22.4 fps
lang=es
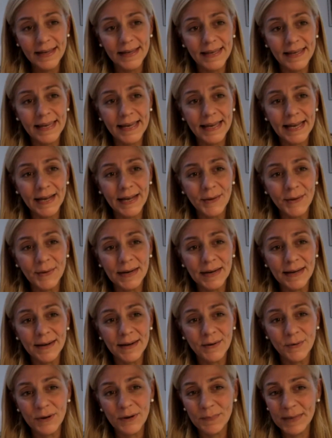Quien
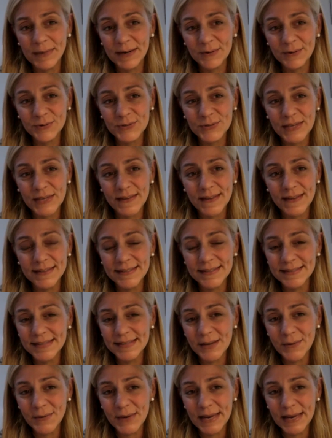habla hoy para ustedes,
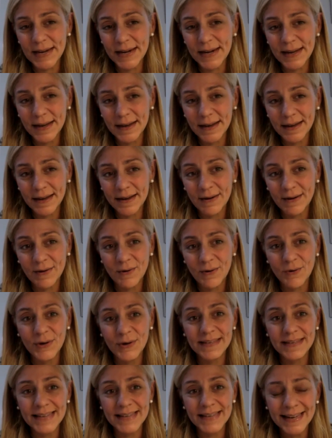Isabela
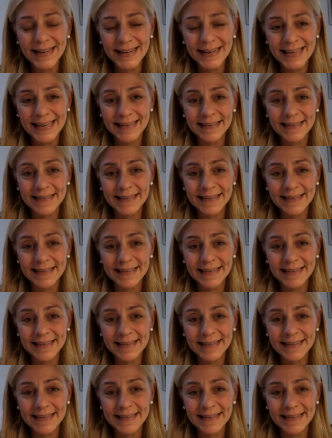Orellana,